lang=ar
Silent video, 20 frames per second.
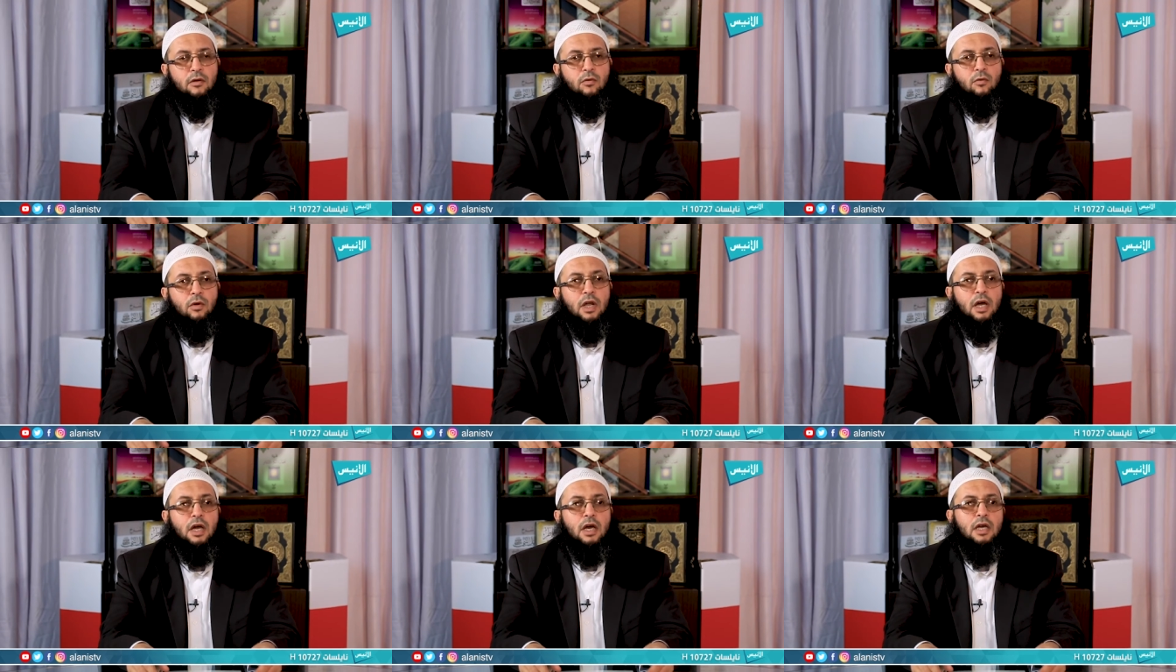
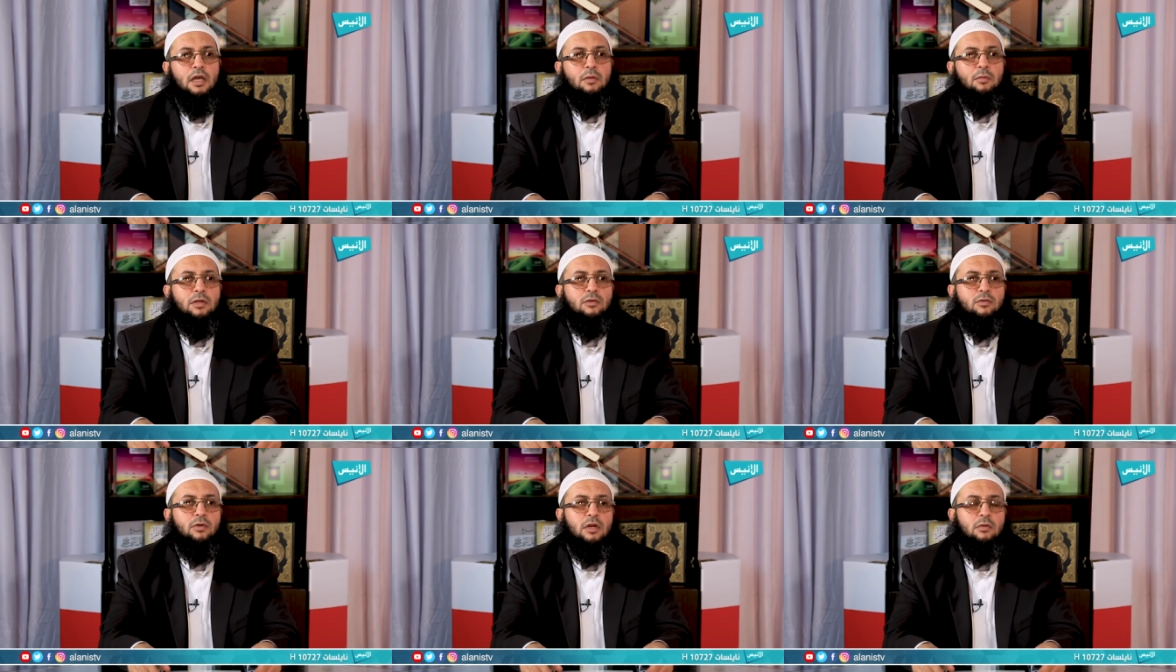
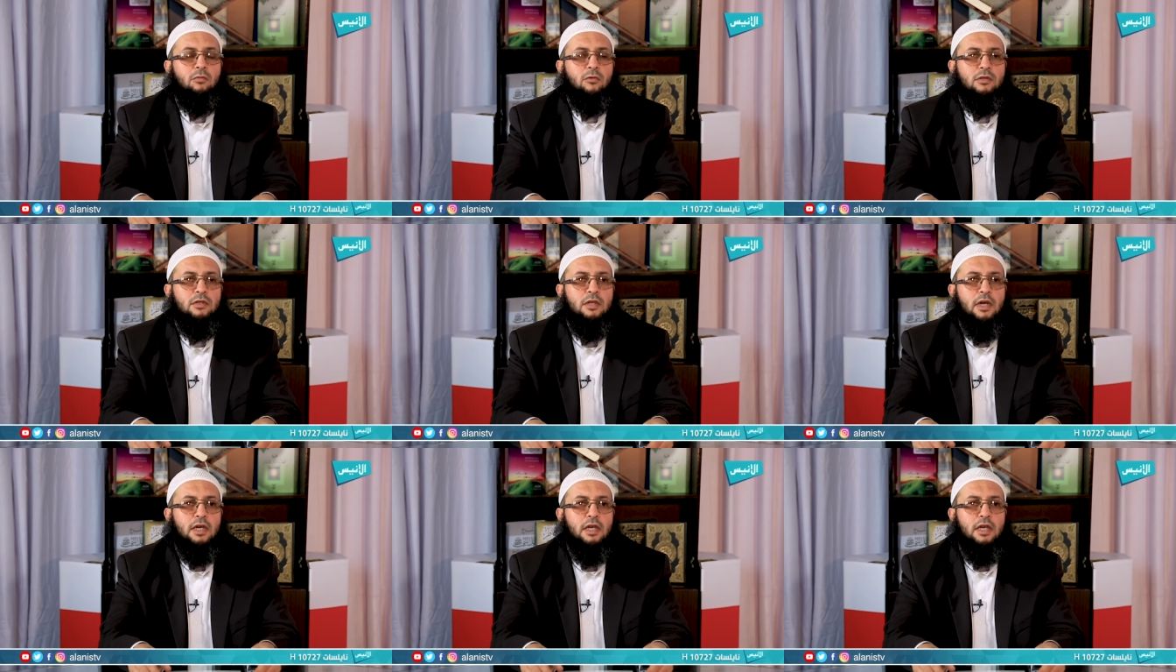والعاقبة
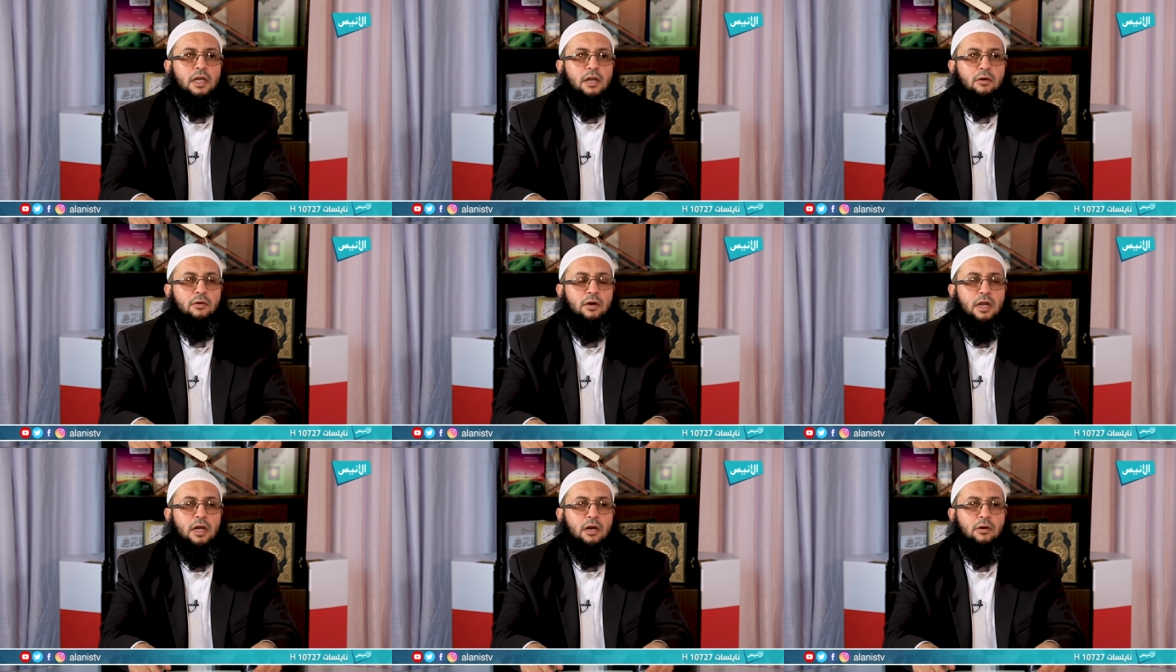للمتقين
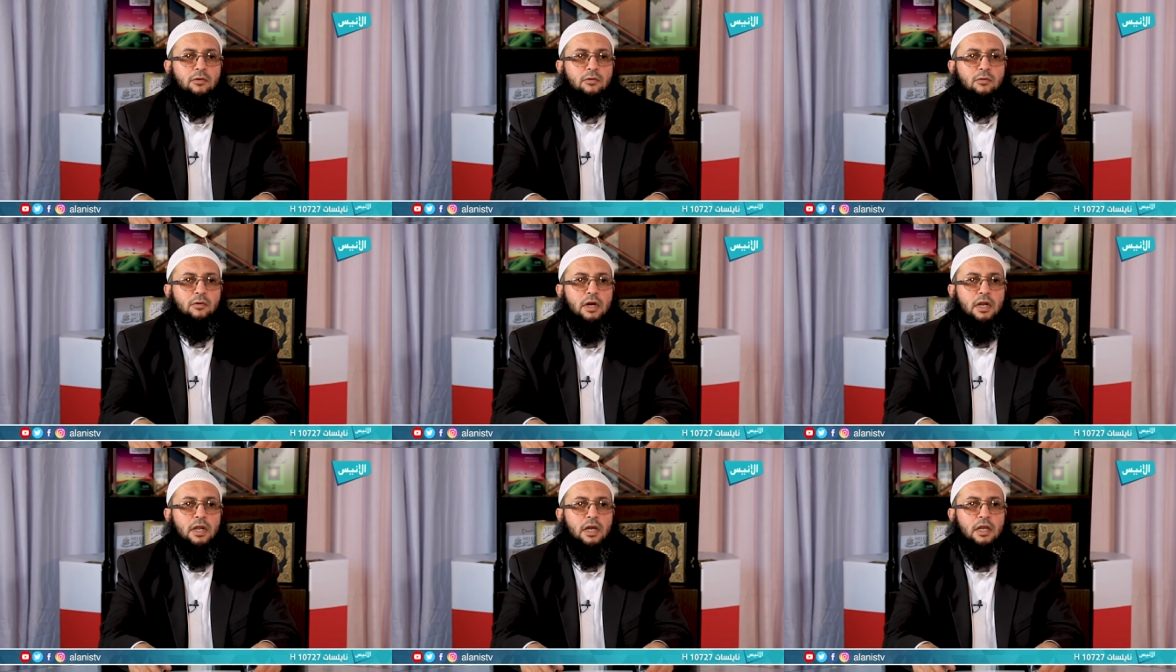ولا
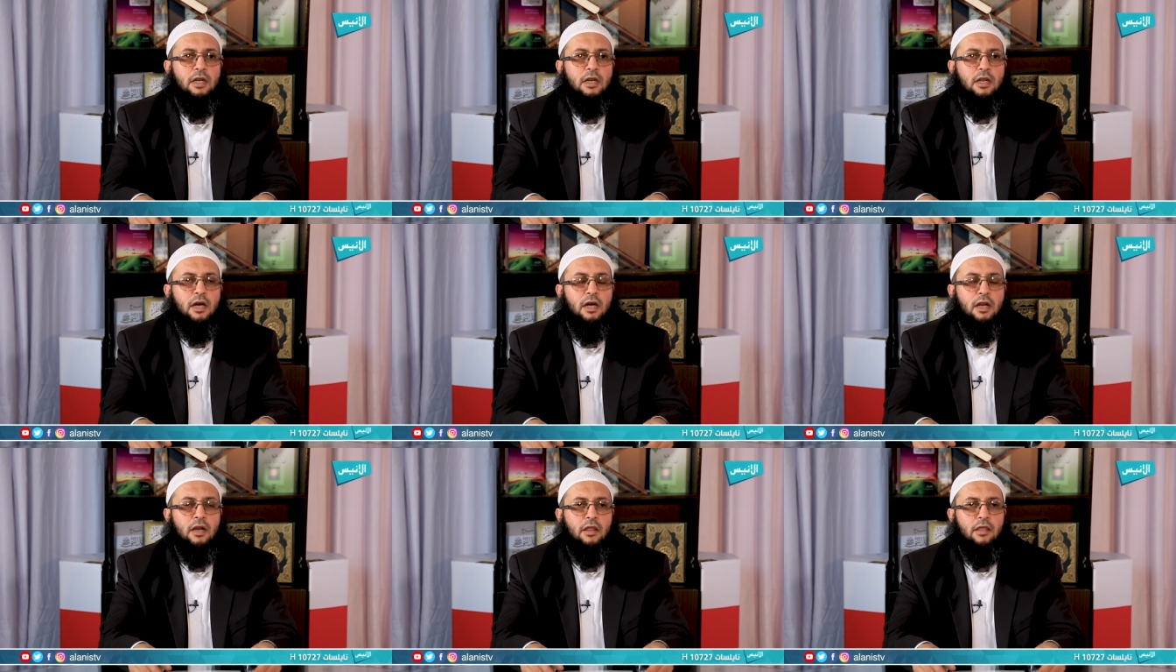عدوان
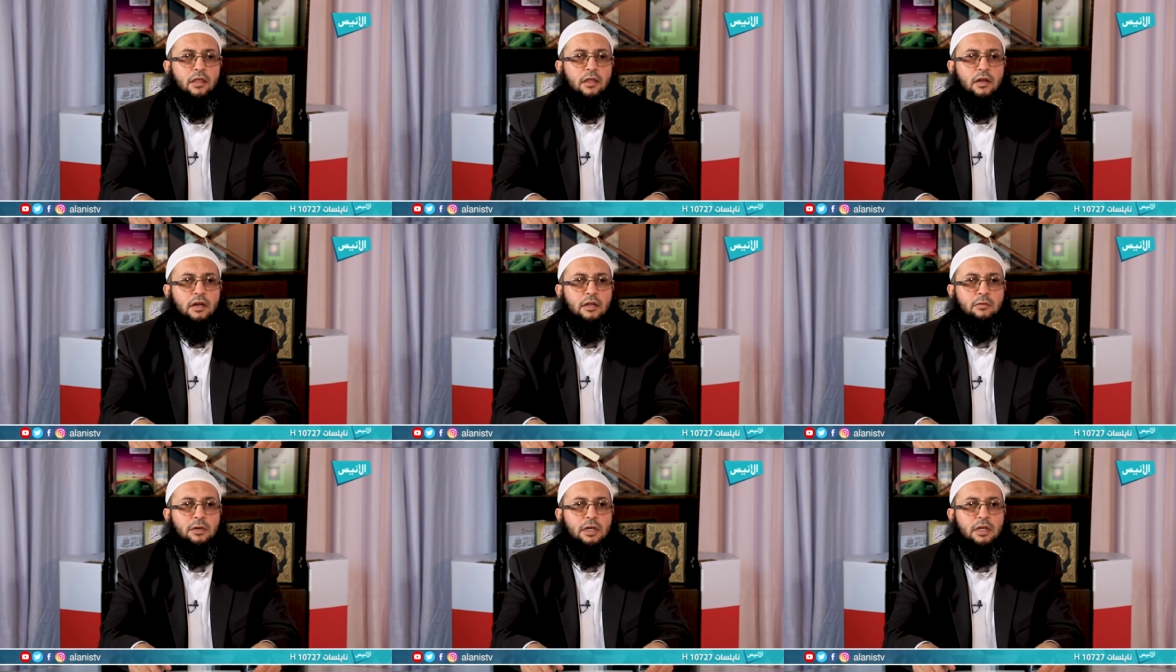إلا على
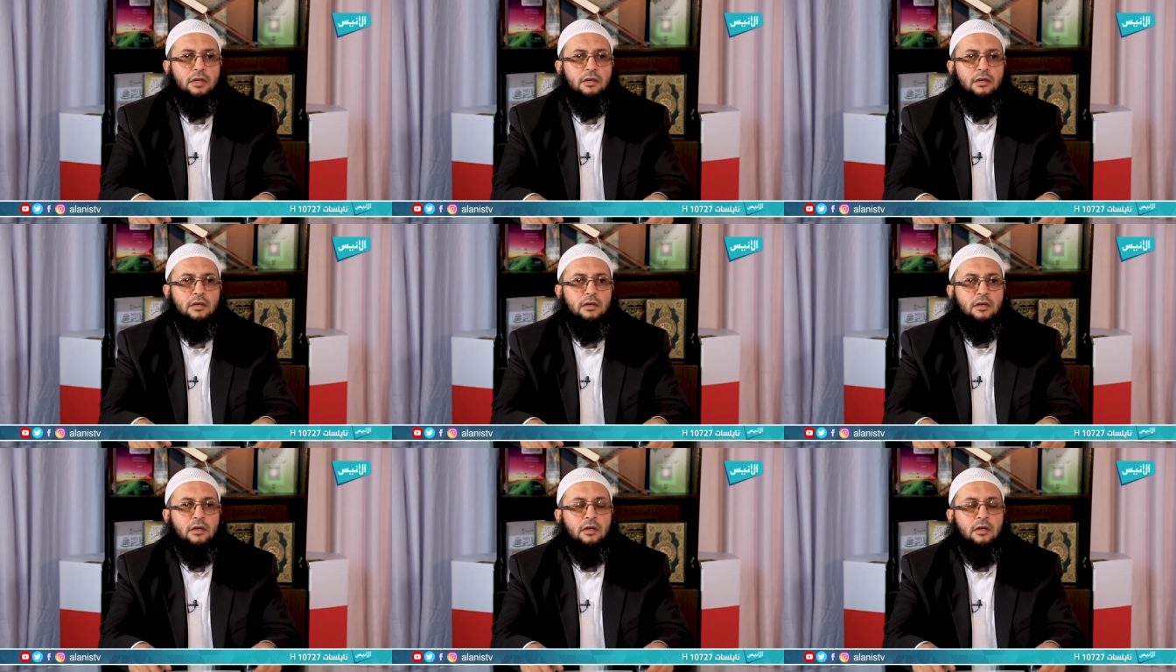الظالمين